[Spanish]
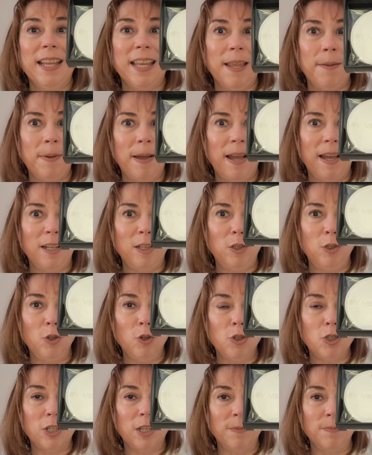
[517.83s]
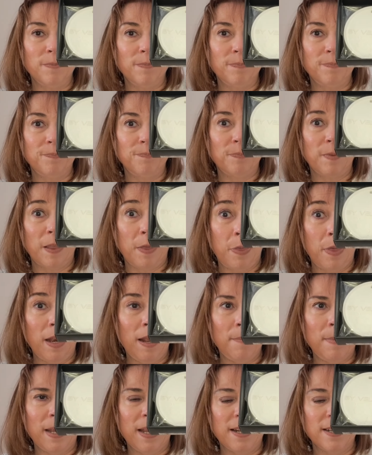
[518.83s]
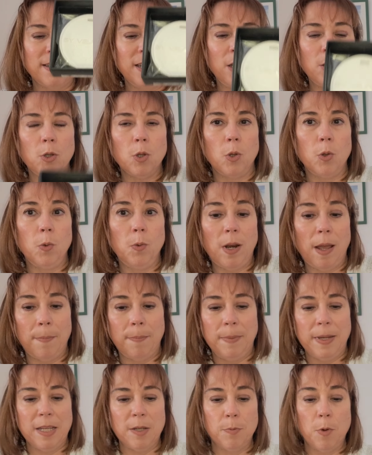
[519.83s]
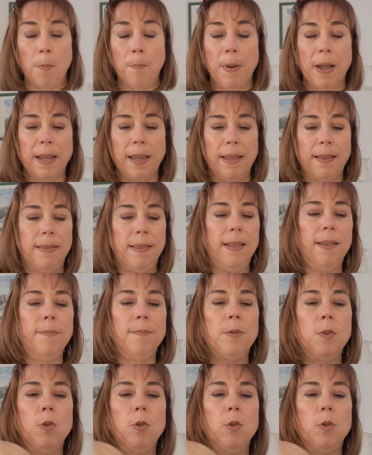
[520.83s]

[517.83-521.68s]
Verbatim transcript: que va dos mm, cerámicas dentro de un mismo paquete.